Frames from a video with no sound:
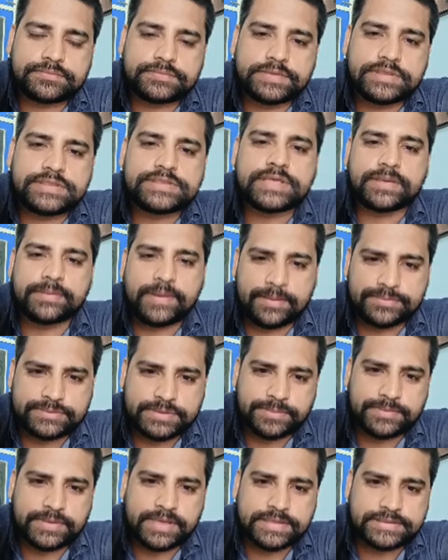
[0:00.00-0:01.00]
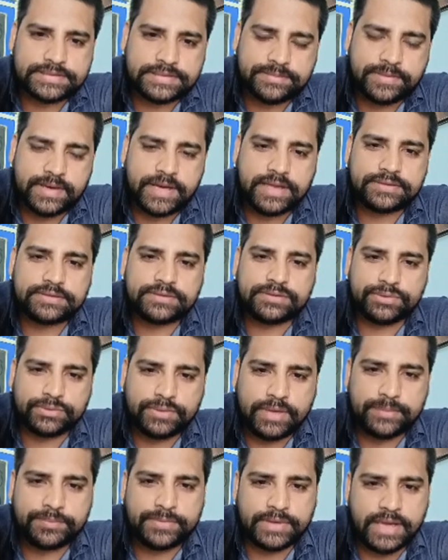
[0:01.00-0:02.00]
ये सब आप सबके आशीर्वाद
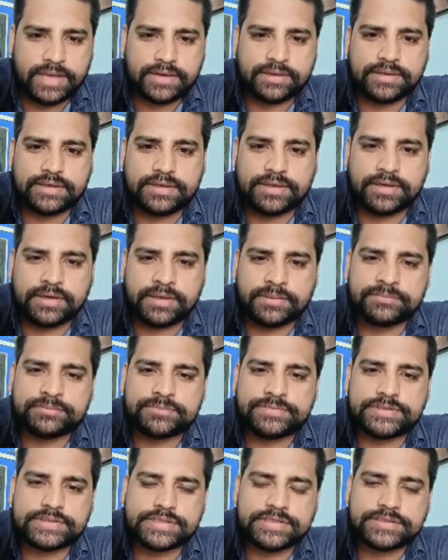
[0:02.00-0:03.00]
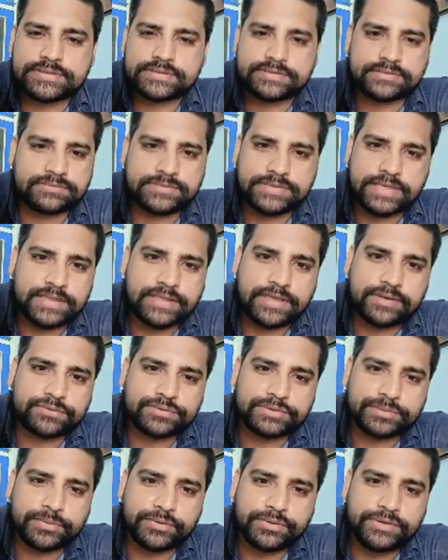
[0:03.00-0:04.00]
दुआ प्यार है हम विशेष ज़्यादा
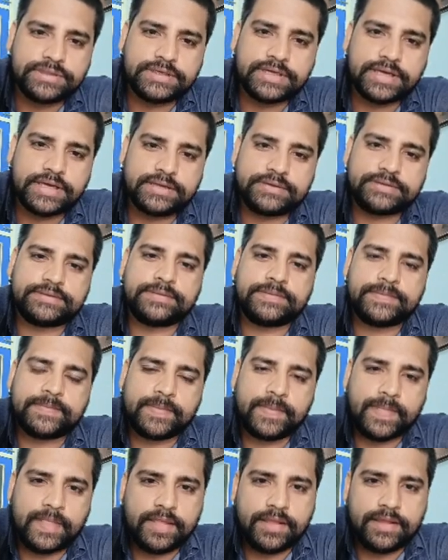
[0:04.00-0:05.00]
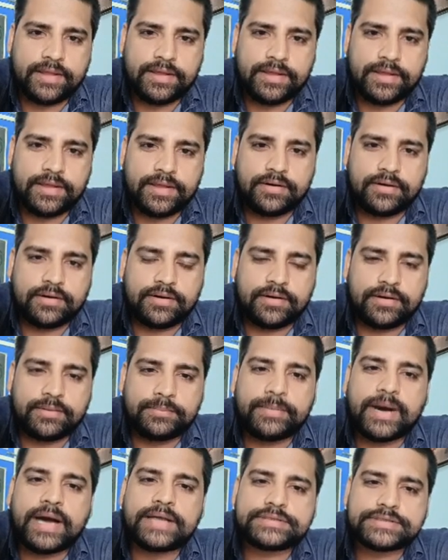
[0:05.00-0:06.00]
कुछ बोली ना
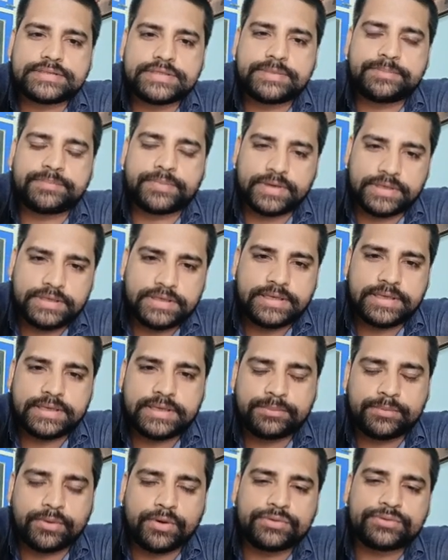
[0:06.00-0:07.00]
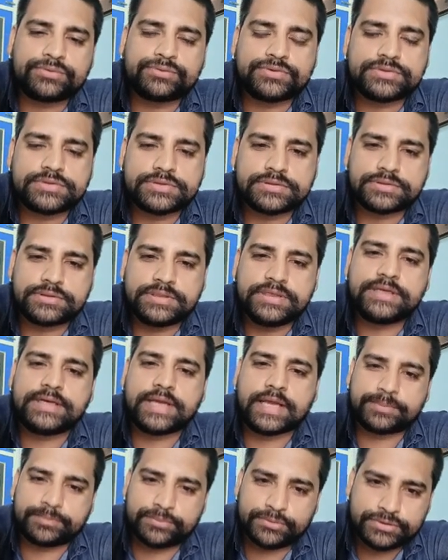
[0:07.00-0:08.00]
हम बात सिर्फ पढ़ी ले बहुत कुछ
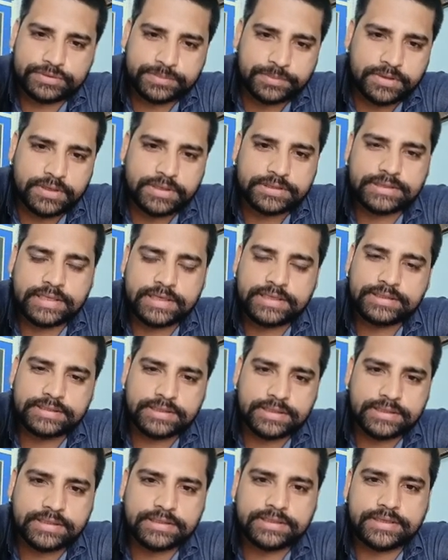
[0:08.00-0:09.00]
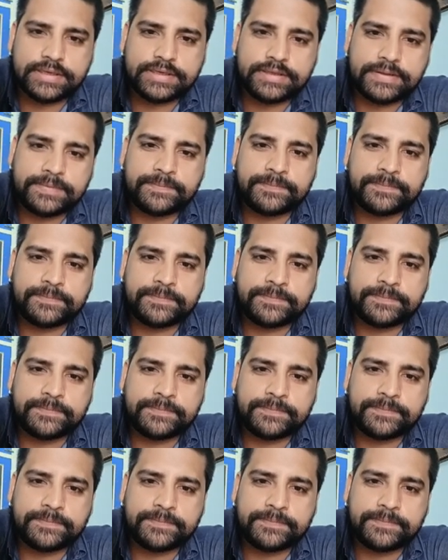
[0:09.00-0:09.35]
दिन रात पोस्ट पढ़त तनी देख तनी